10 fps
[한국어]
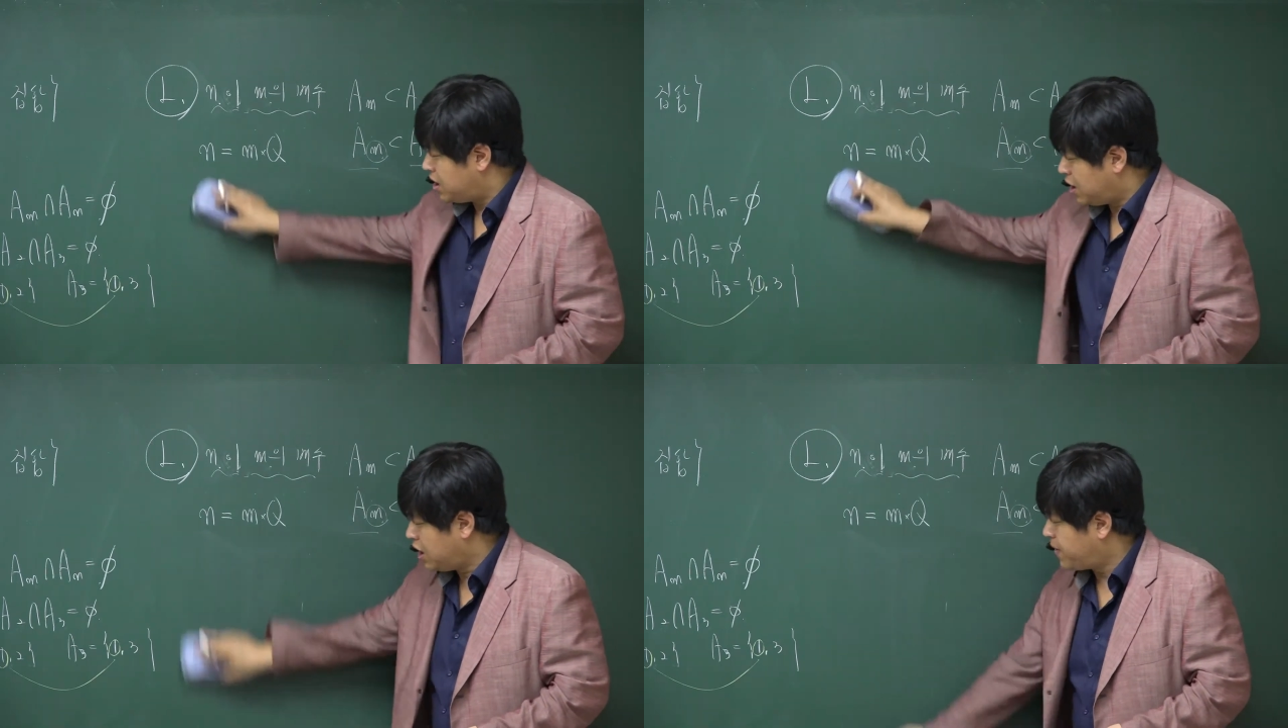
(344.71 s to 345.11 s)

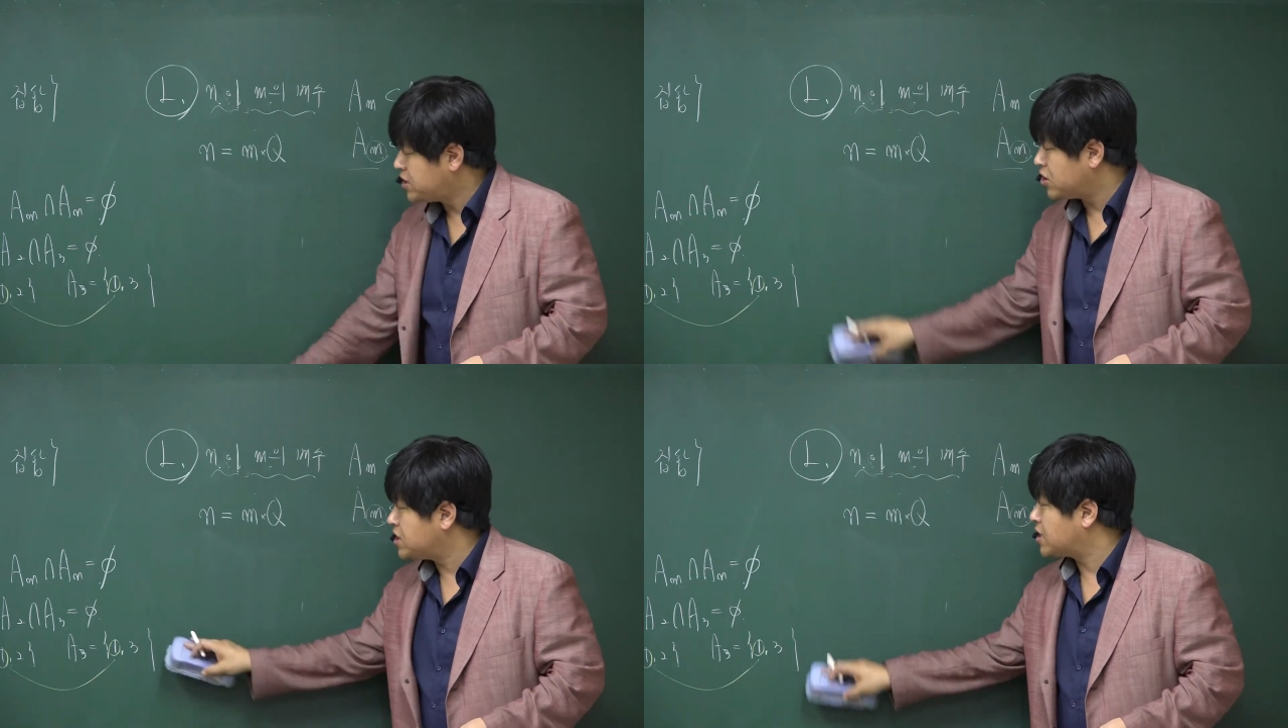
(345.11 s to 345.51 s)

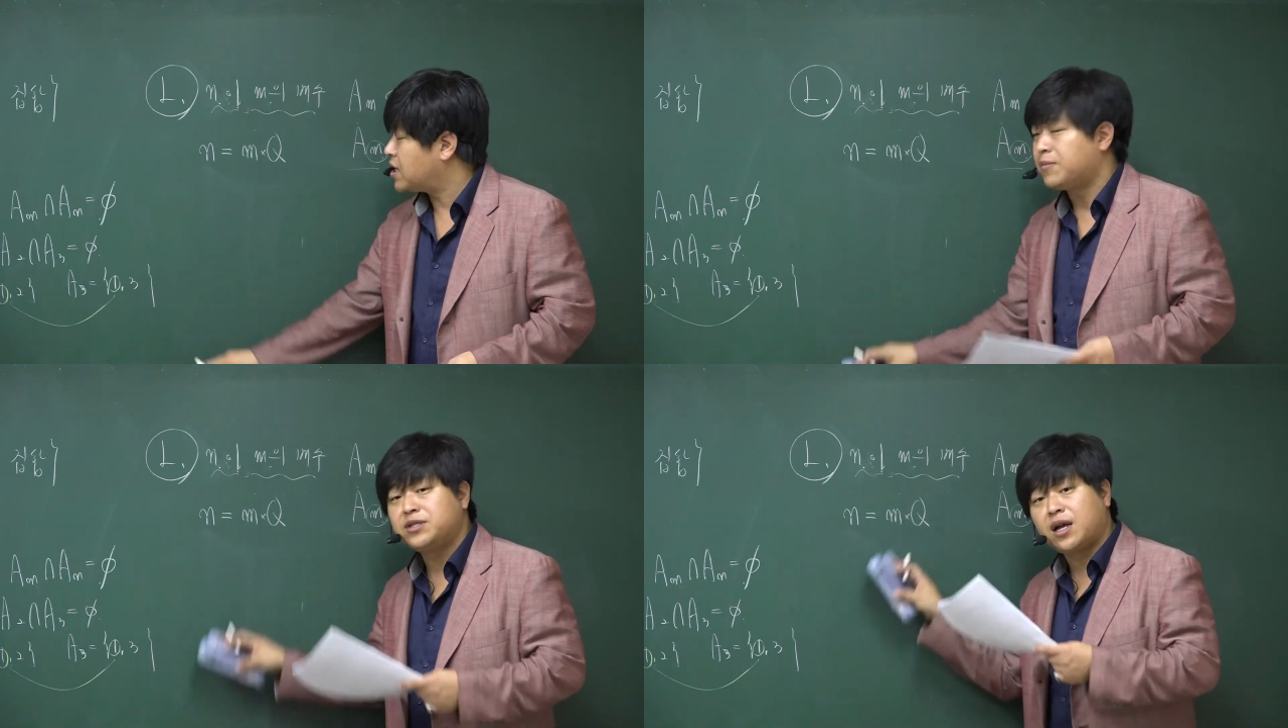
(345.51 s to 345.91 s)
일반적인
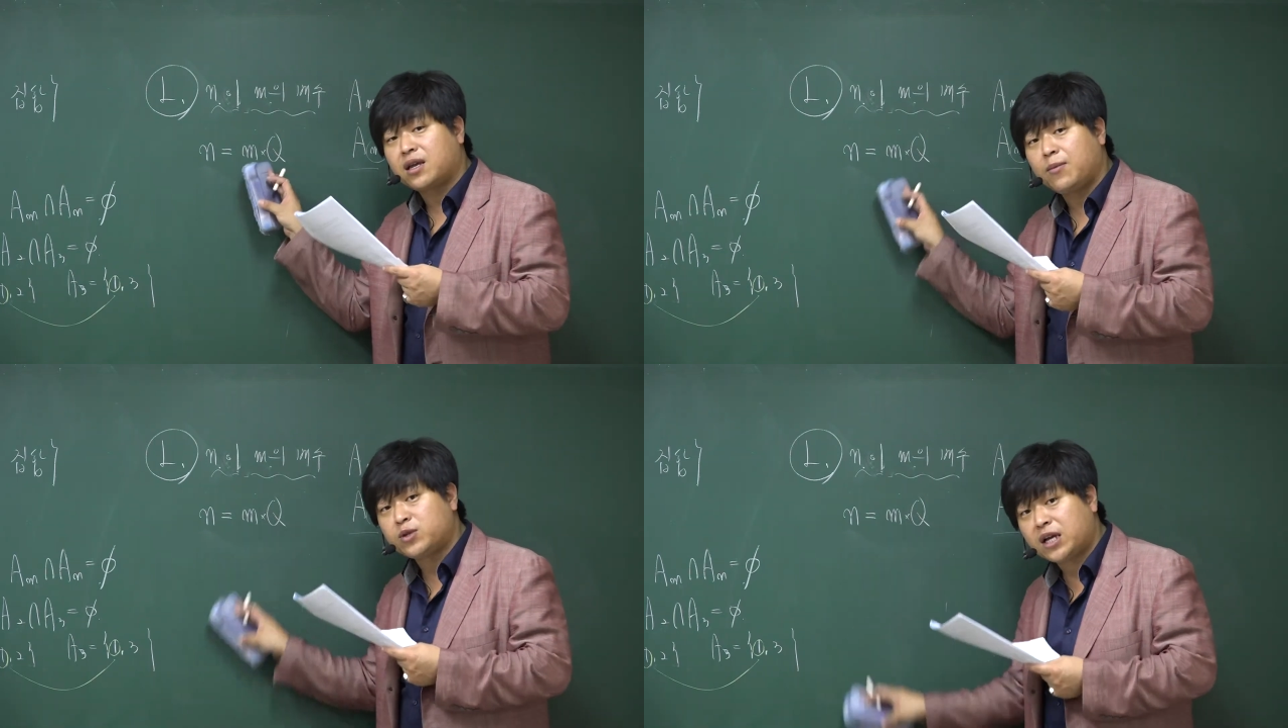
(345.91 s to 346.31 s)
상태를 한번
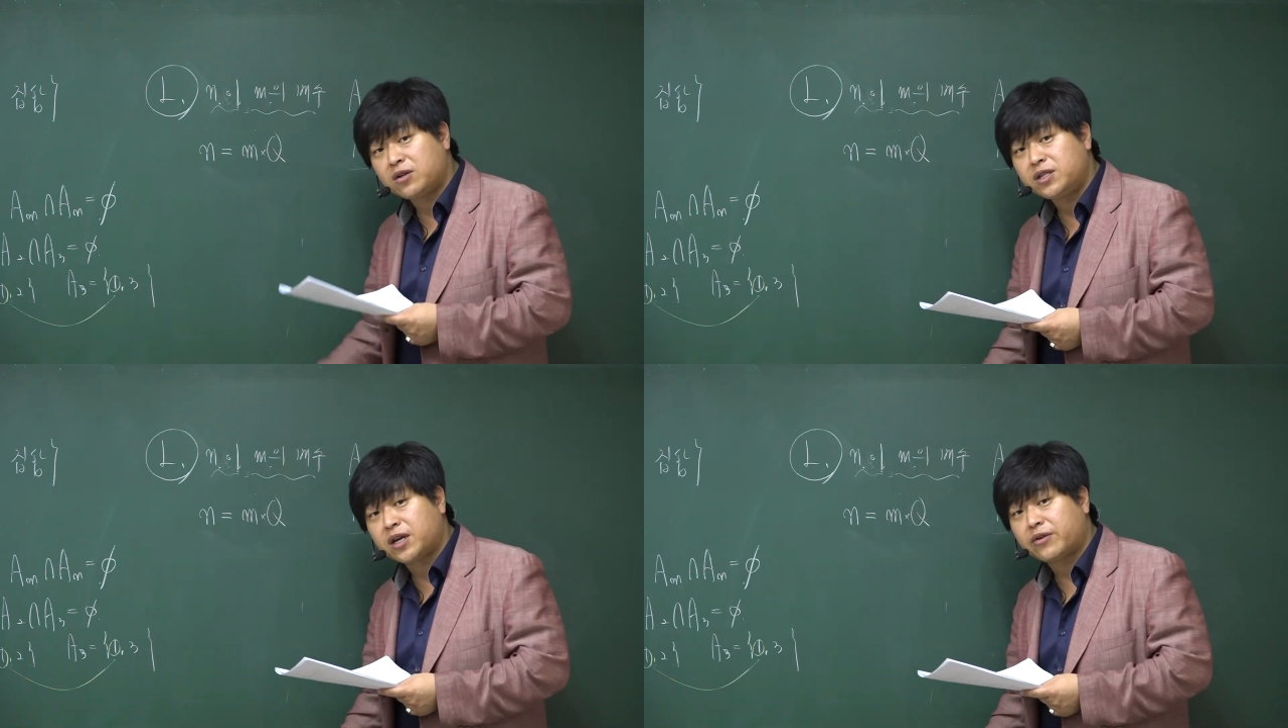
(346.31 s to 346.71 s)
생각해 보자
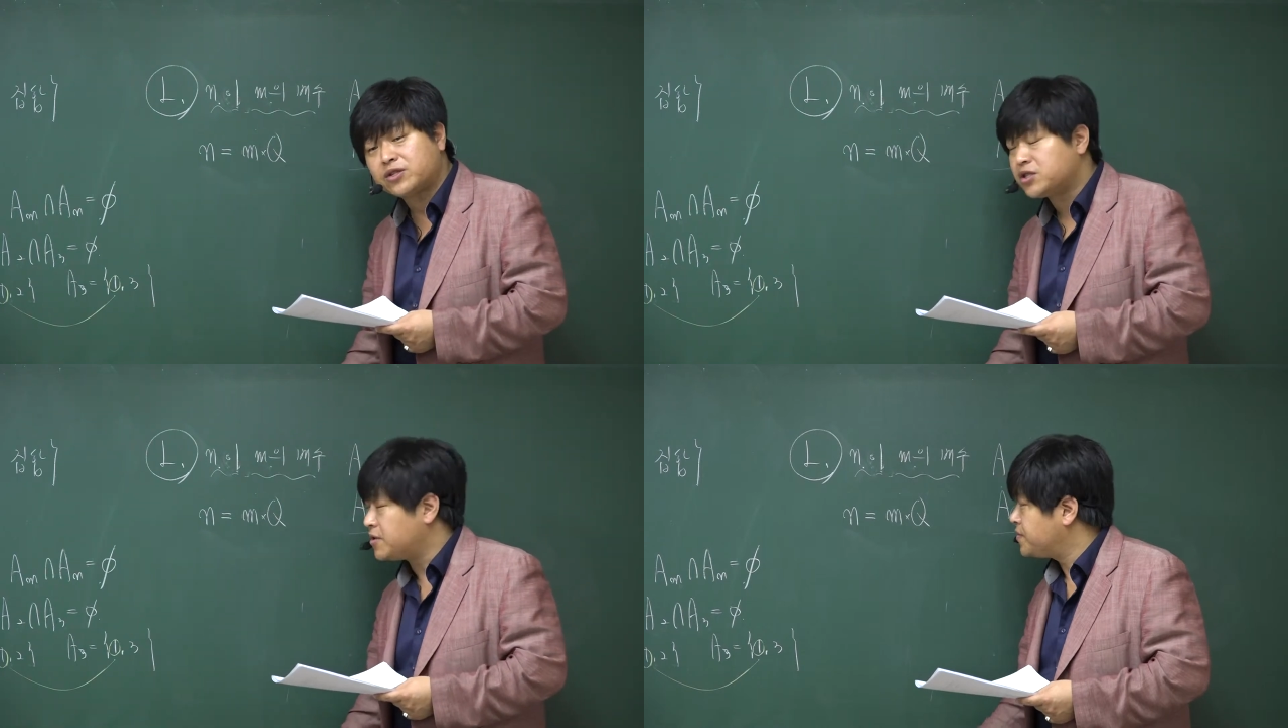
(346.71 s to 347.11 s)
이런 얘기예요.
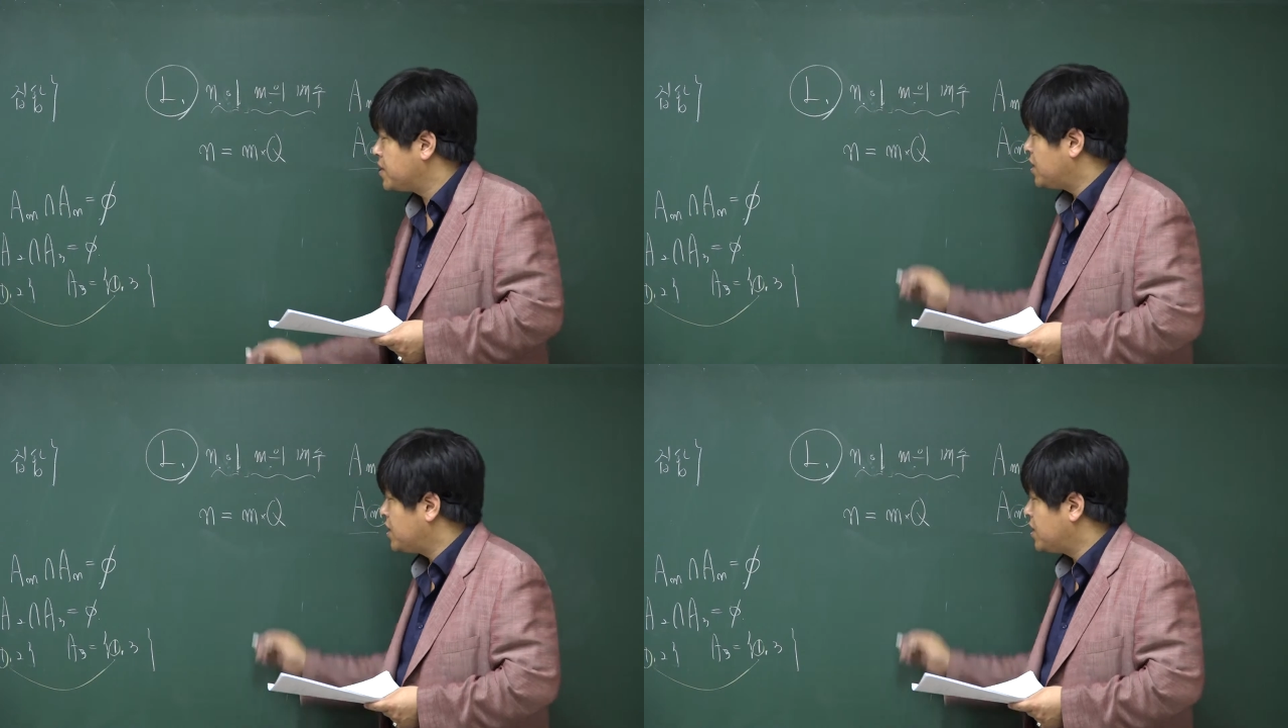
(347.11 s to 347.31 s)
그렇죠?